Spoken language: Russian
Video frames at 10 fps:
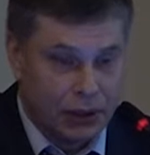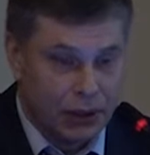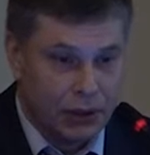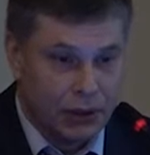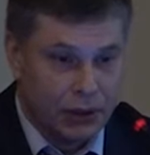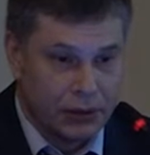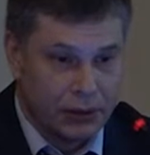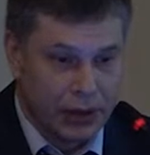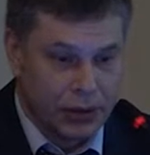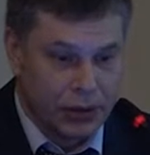никак.
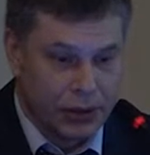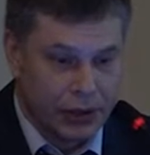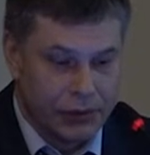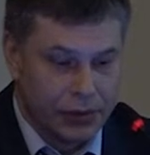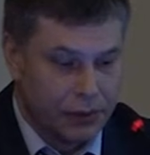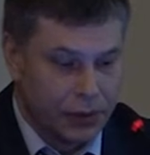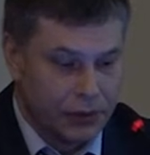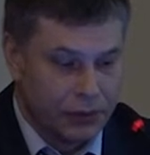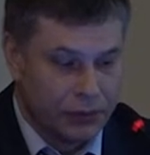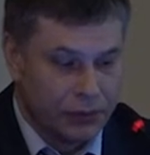И, конечно, хотелось
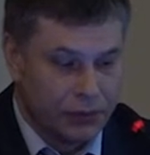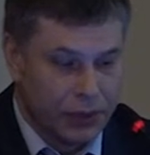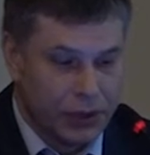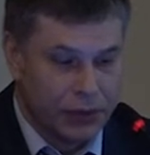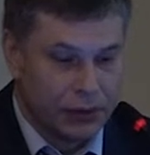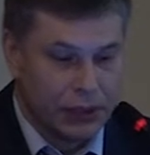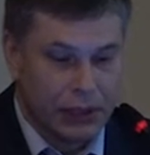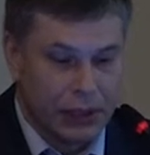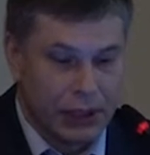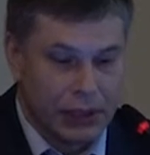бы э, вот
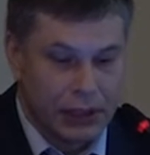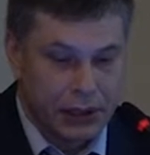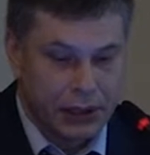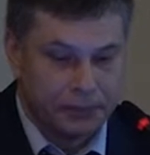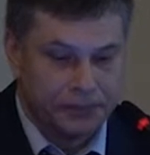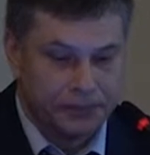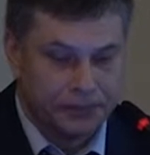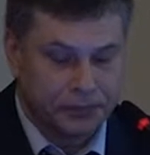сделать некоторые акценты